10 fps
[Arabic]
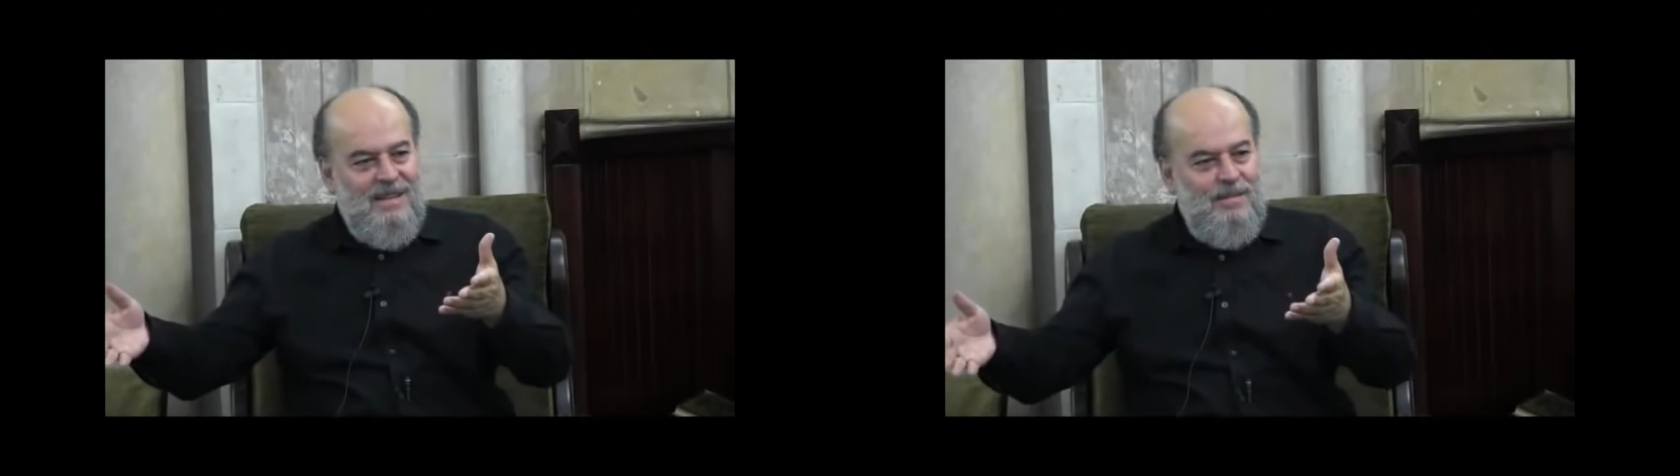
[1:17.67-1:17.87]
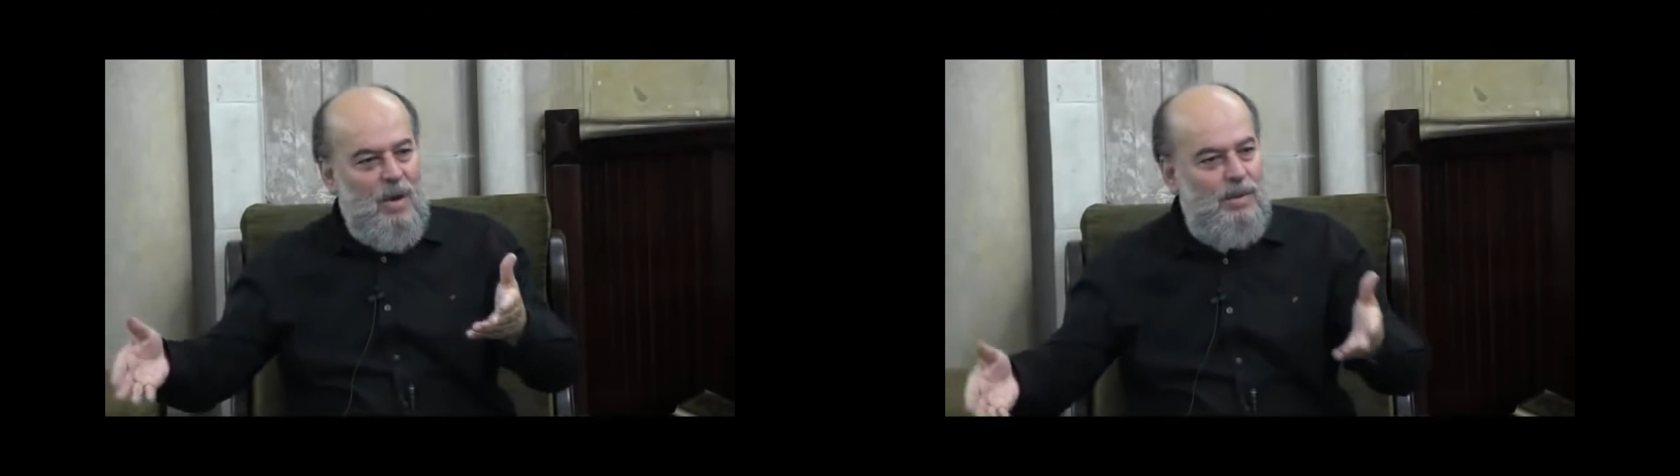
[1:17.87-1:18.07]

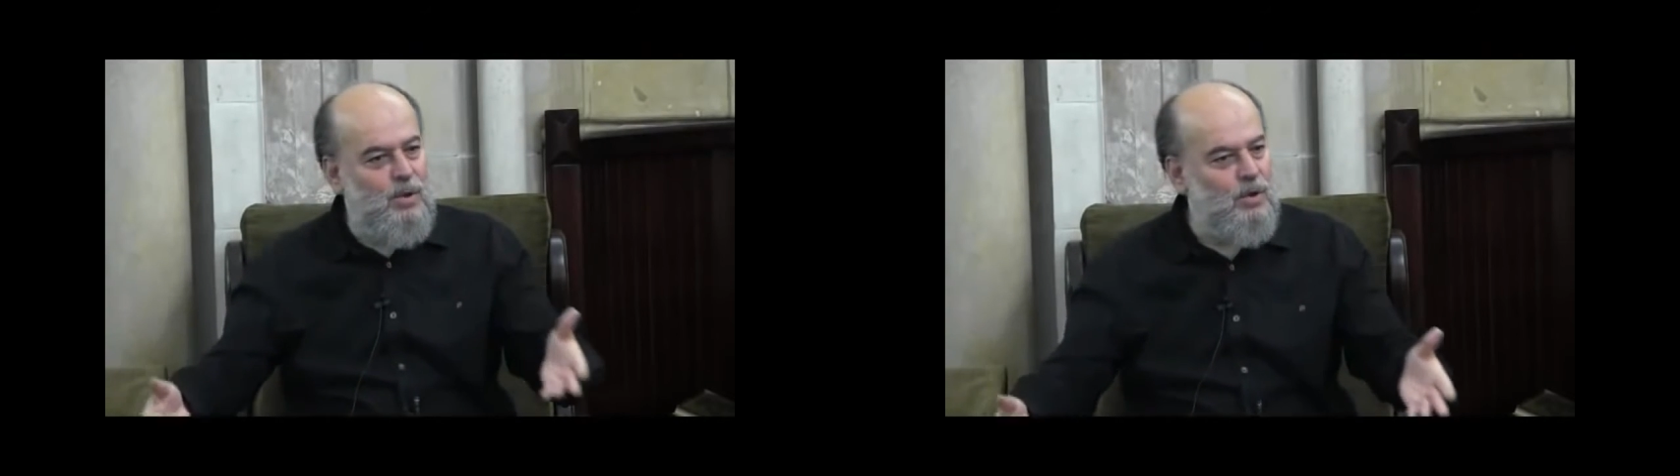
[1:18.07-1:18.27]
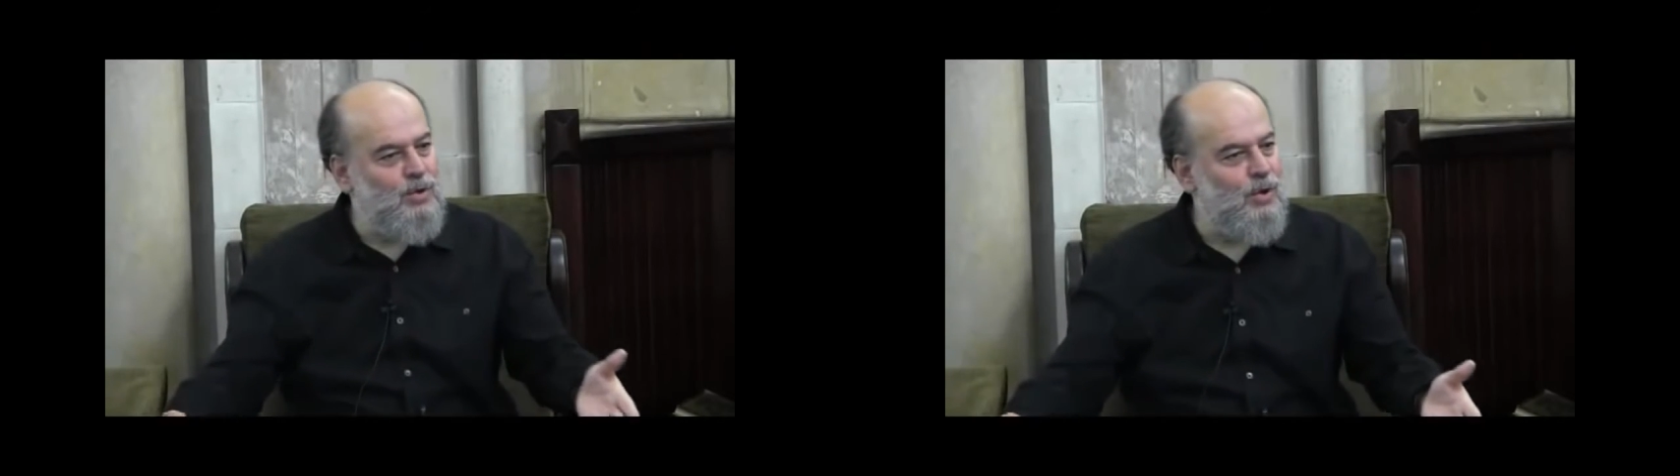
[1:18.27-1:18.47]
ما هو
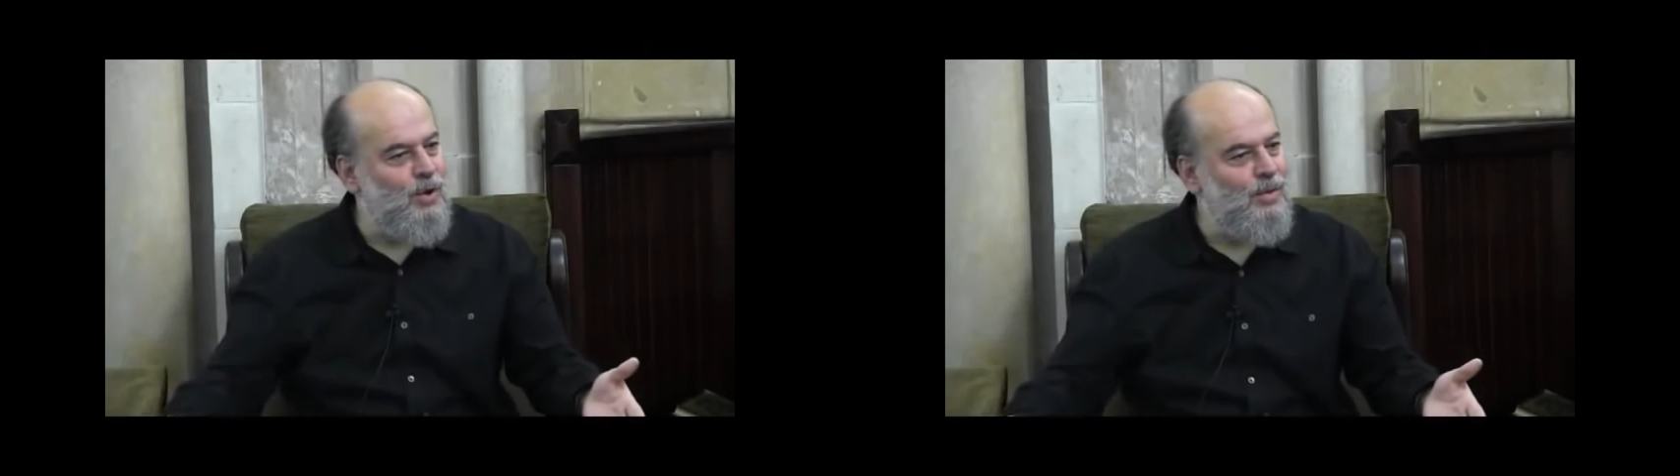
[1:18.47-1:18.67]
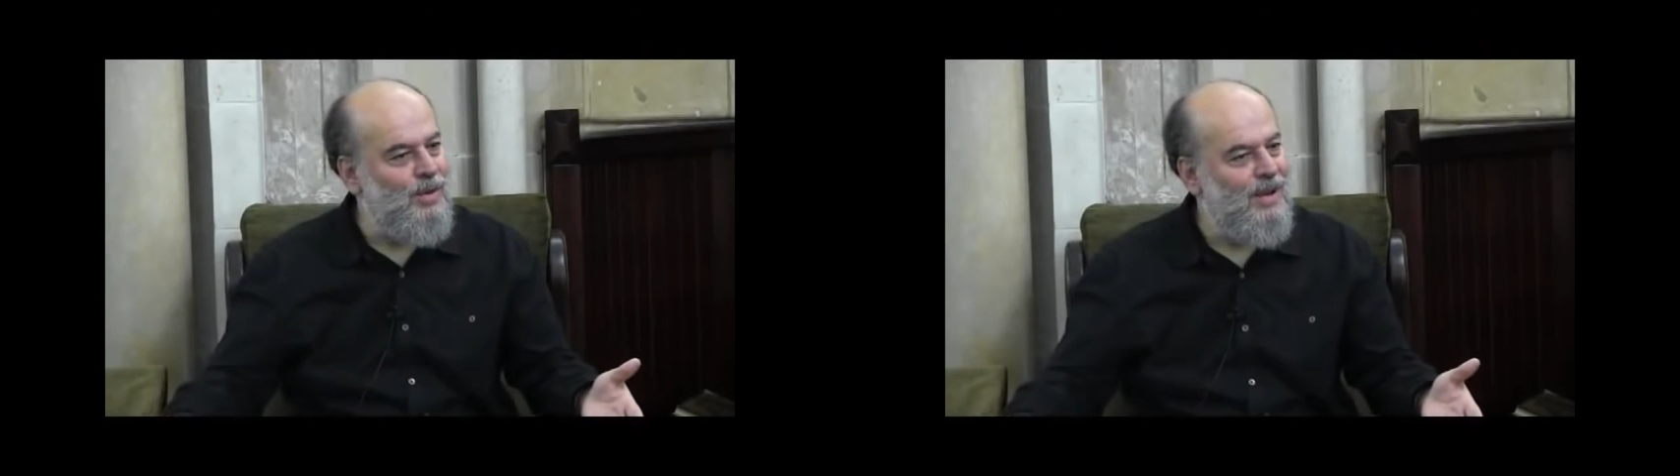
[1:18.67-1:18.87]
بده
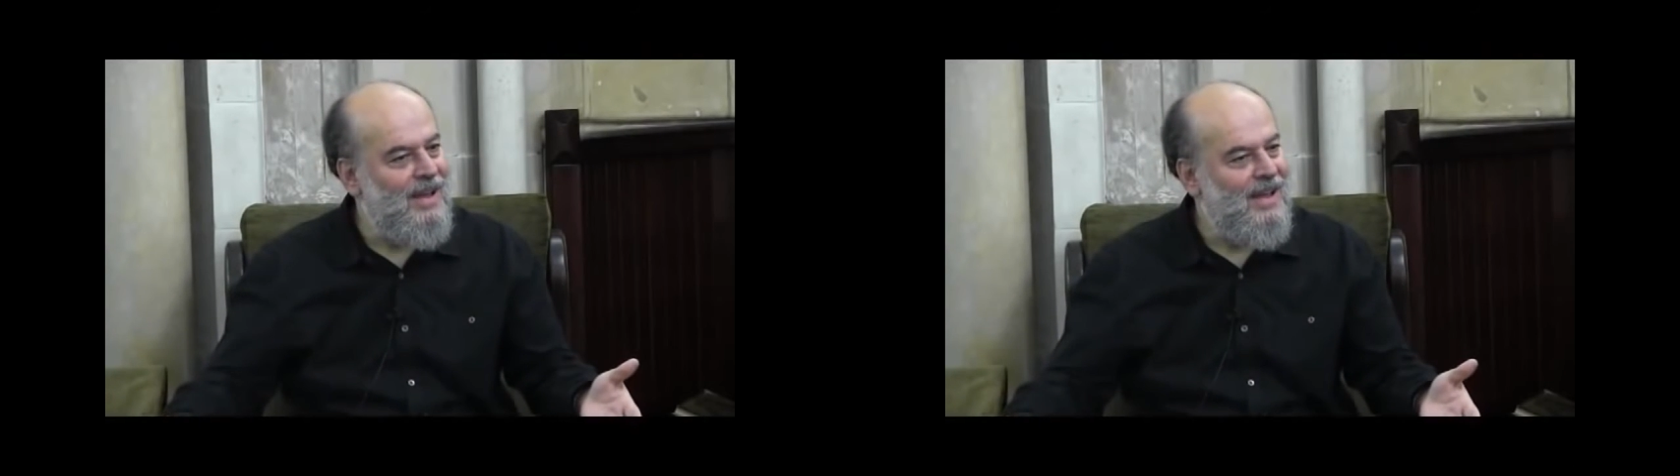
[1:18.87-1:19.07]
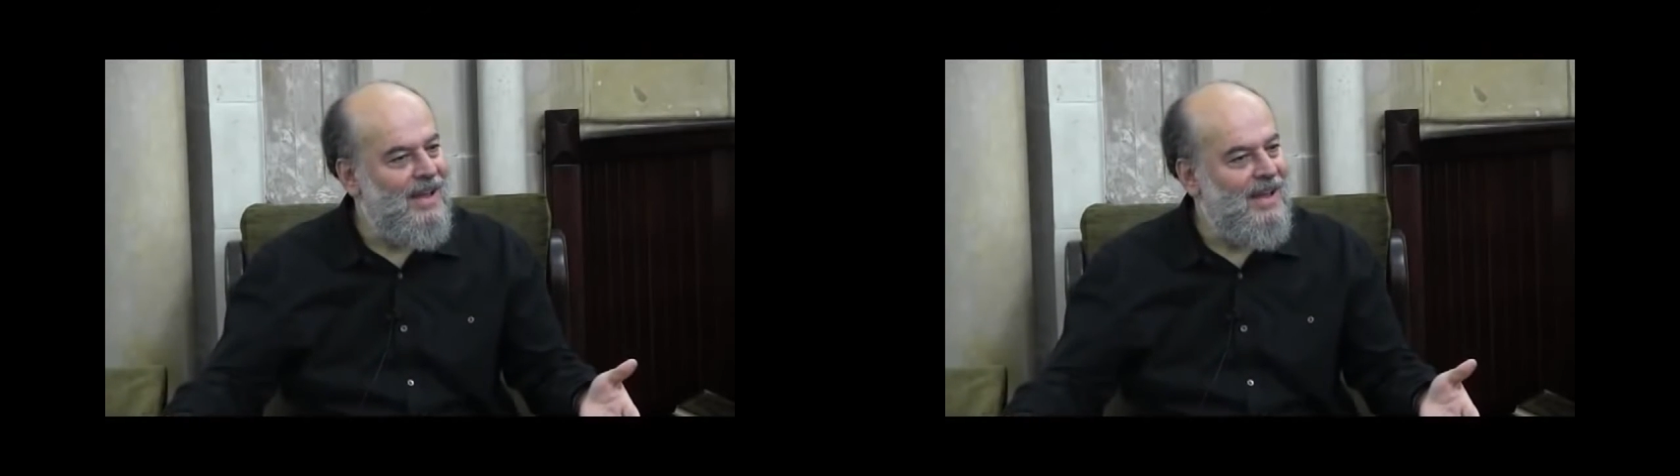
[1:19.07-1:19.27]
ينصرهم
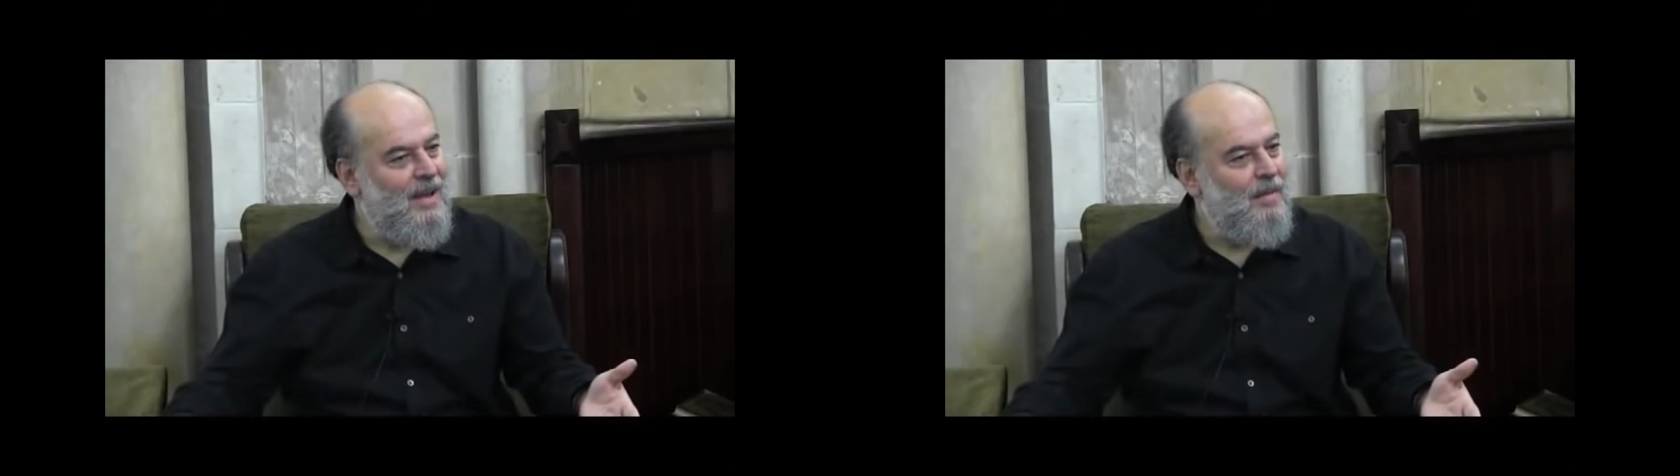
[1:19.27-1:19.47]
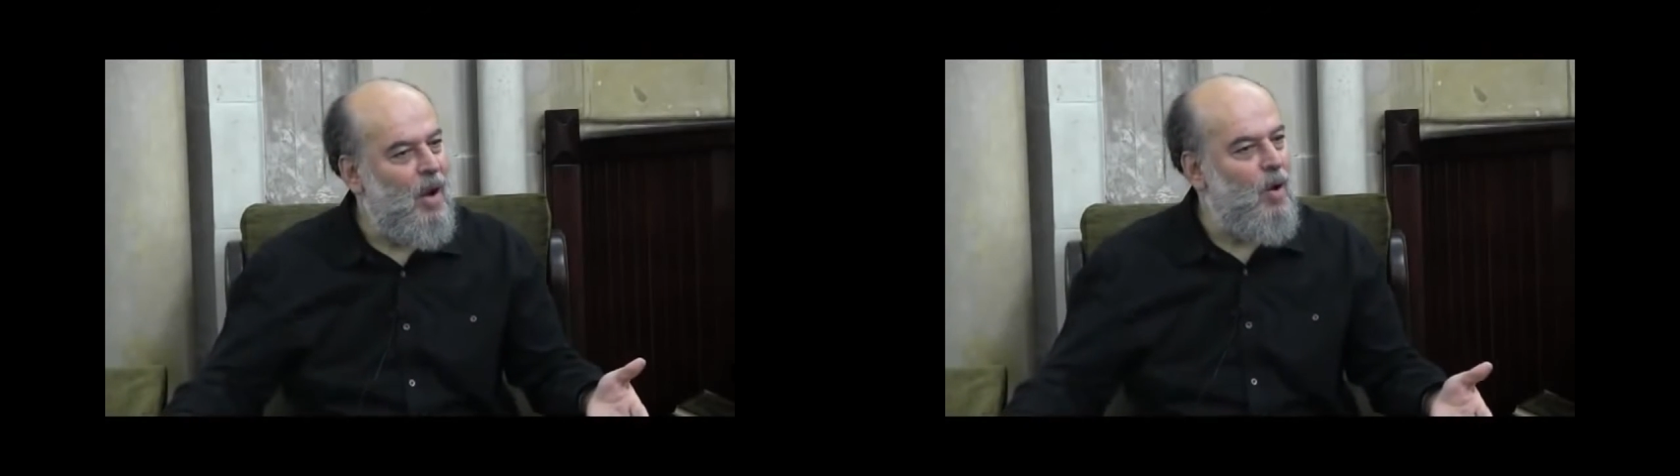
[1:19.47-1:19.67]

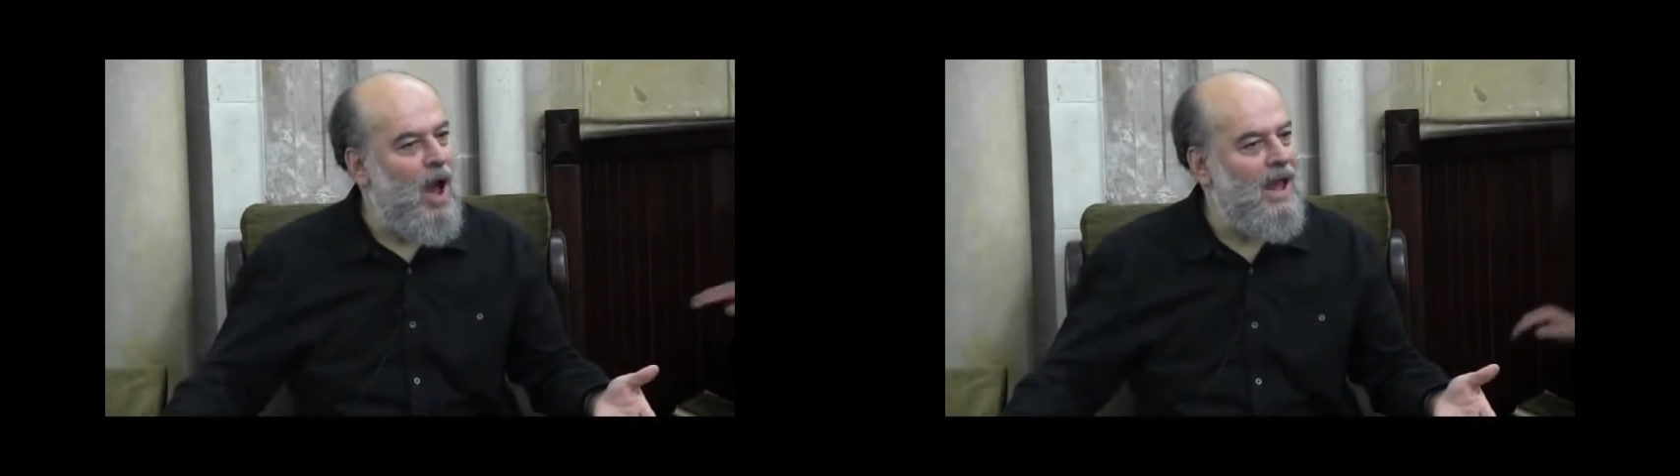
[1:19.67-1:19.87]
ما هو